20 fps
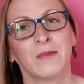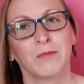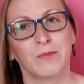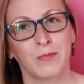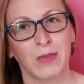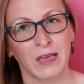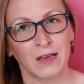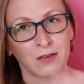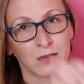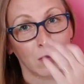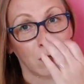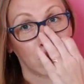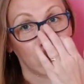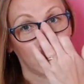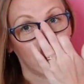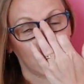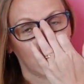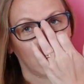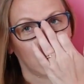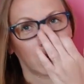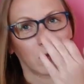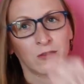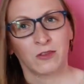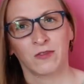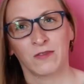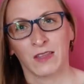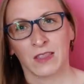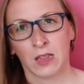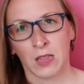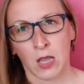piękną,
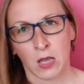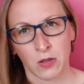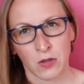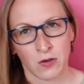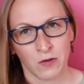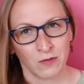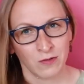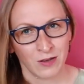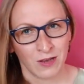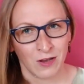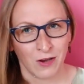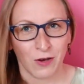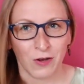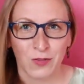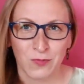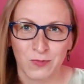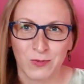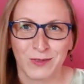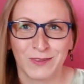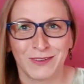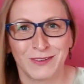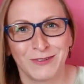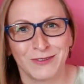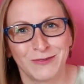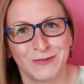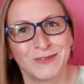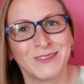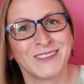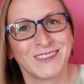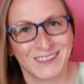rozświetloną,
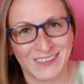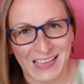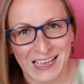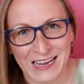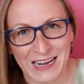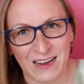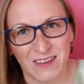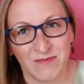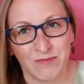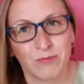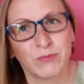odmłodzoną cerę.